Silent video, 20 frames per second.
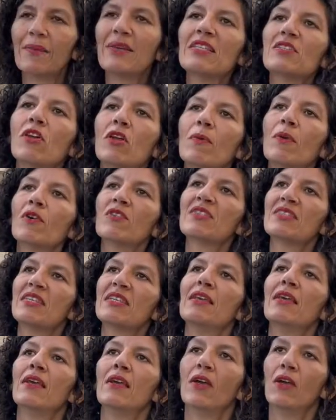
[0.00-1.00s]
mais seulement
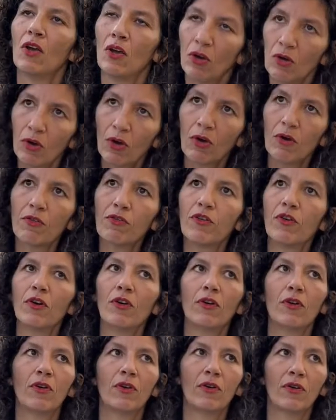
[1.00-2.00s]
si leur enfant,
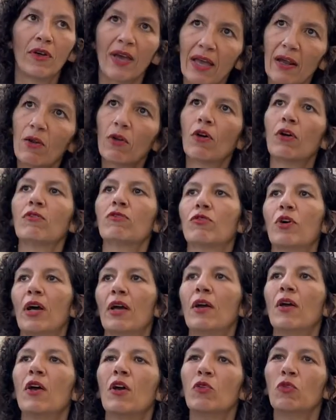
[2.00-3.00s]
elle le renvoie.
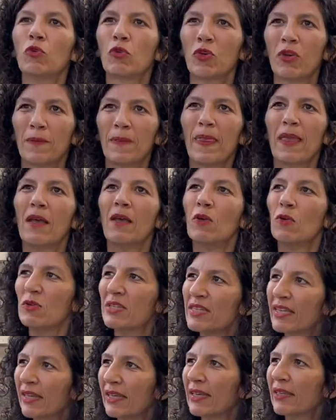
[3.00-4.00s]
Donc une
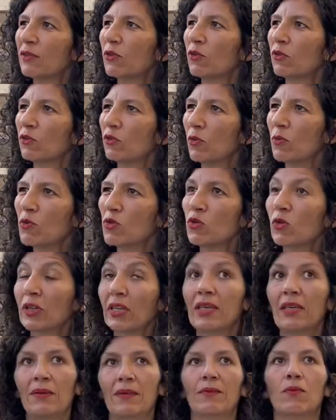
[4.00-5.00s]
série de, mesures
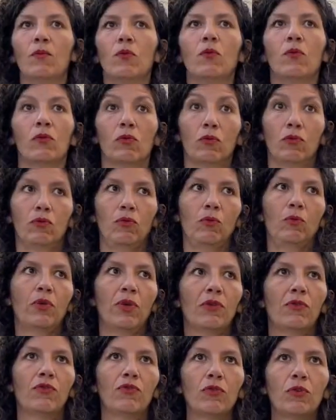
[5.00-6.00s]
qui, du point
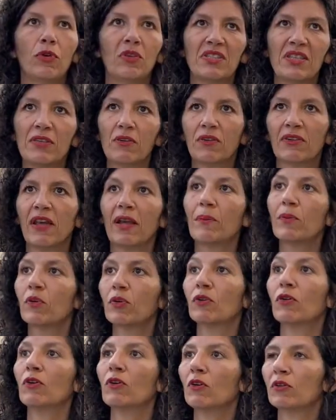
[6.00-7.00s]
de vue occidental,
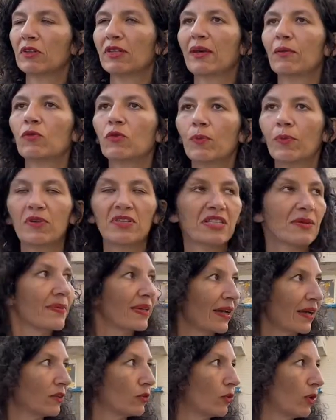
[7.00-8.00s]
pourtant en termes de politique
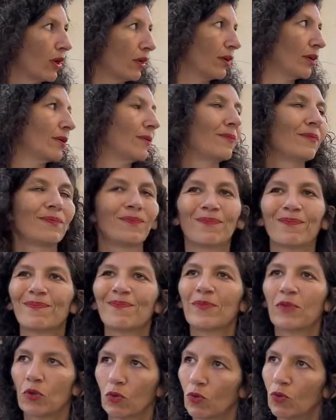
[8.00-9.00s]
migratoire, euh,
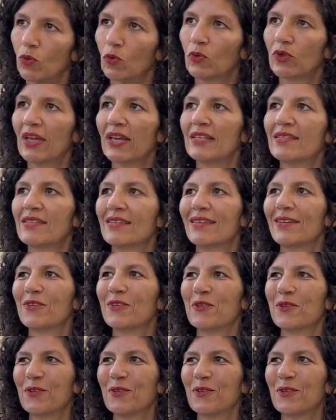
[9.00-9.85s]
on est assez